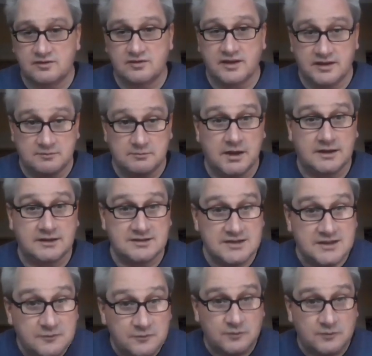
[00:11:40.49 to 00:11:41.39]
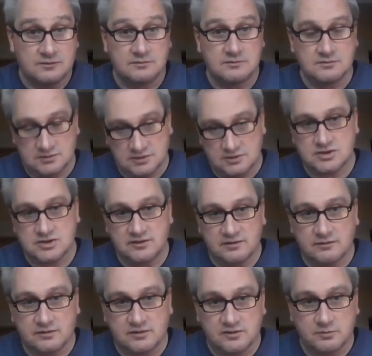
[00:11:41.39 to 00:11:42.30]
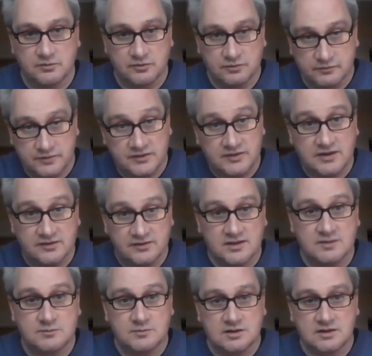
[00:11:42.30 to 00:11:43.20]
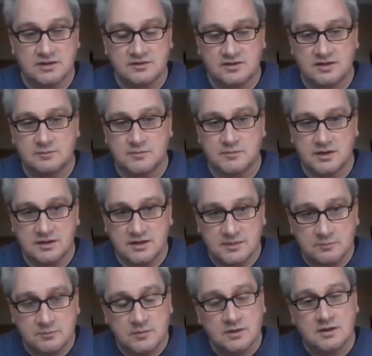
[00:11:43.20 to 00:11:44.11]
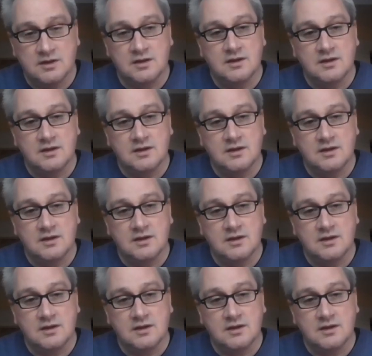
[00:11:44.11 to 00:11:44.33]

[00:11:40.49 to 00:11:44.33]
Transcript: also einem aktiven Geschichtsrevisionismus, so wie Sie das eben genannt haben, erleben,